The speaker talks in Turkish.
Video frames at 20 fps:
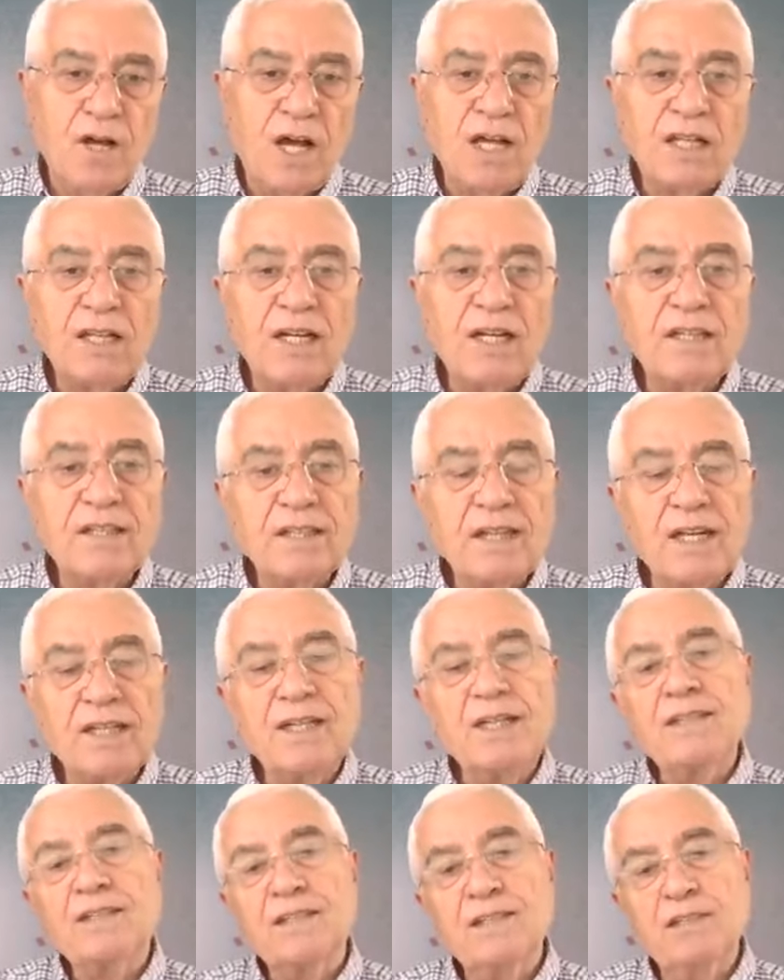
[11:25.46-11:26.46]
Allah'ın
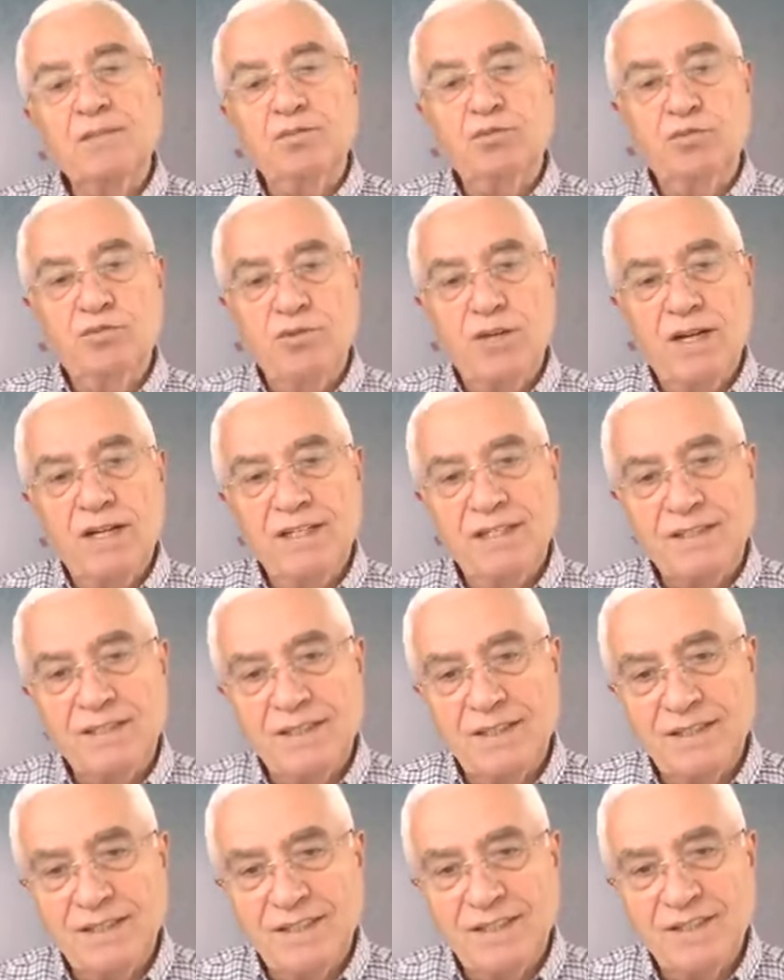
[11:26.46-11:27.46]
anlattığı bu
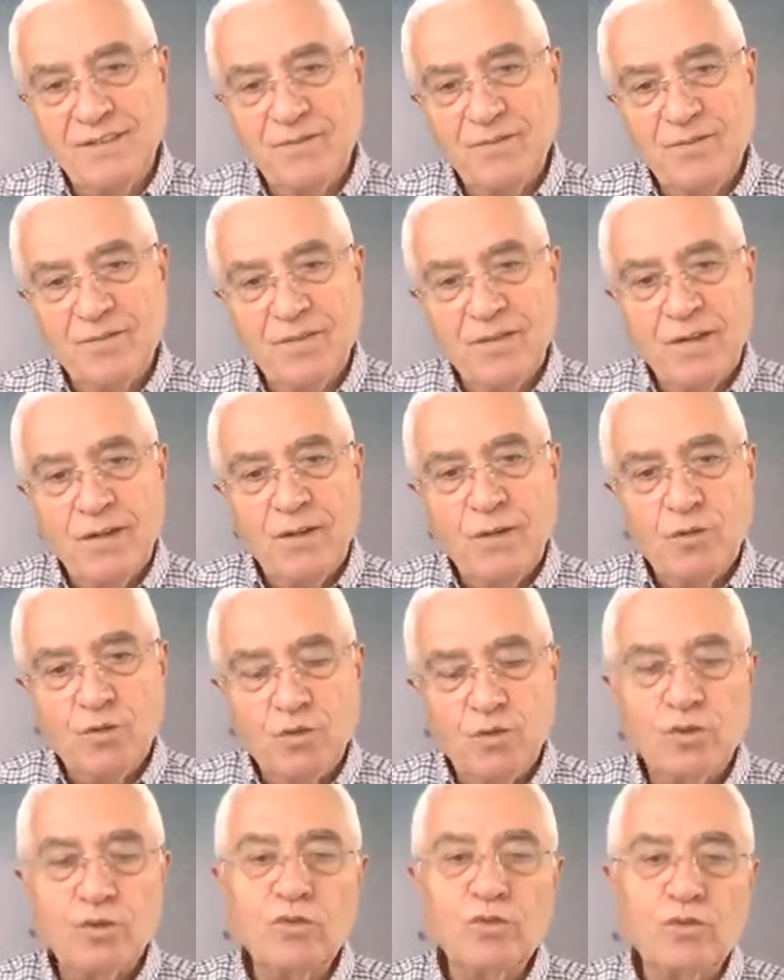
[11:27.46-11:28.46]
ayette de.
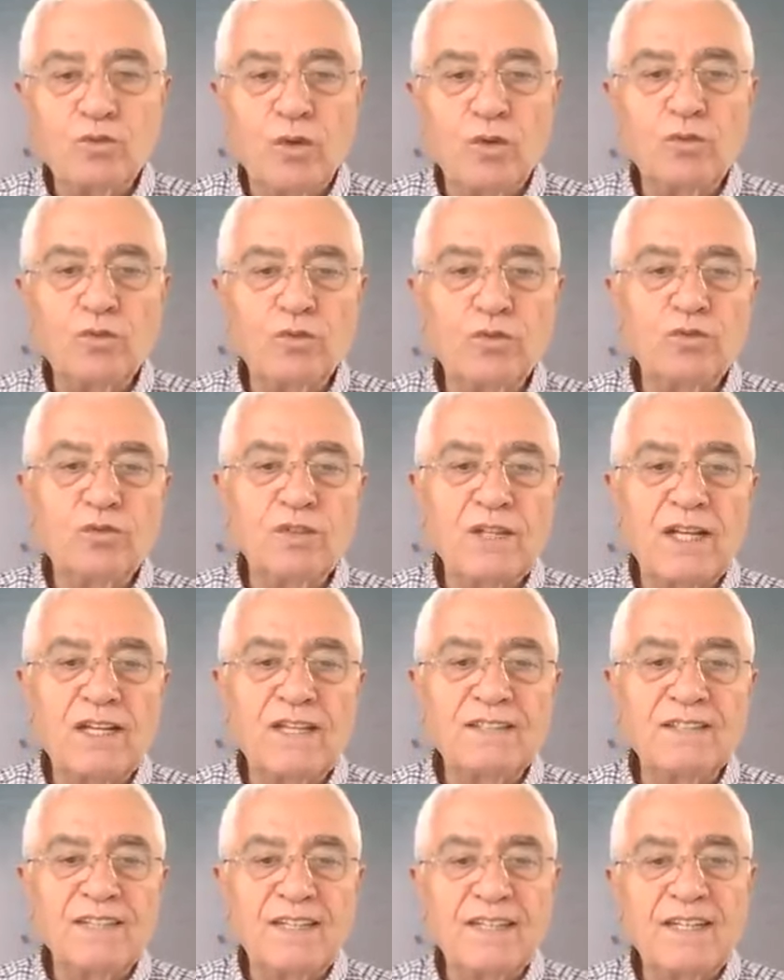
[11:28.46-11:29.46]
Nuh
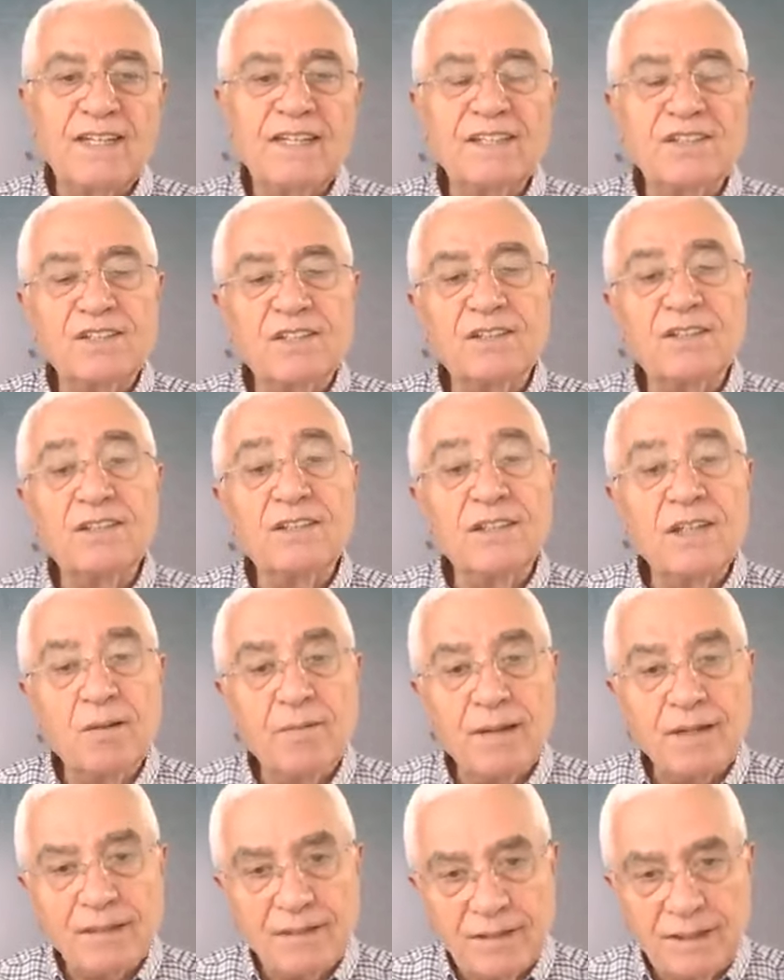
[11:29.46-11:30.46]
950 sene yaşadı
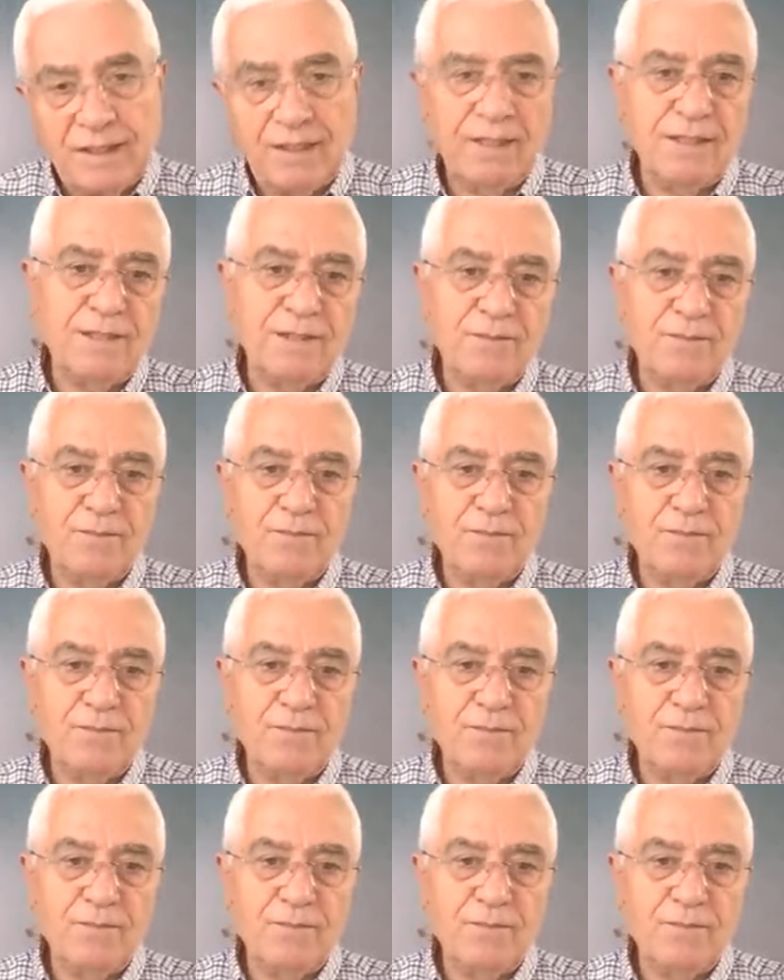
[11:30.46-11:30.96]
demek değil.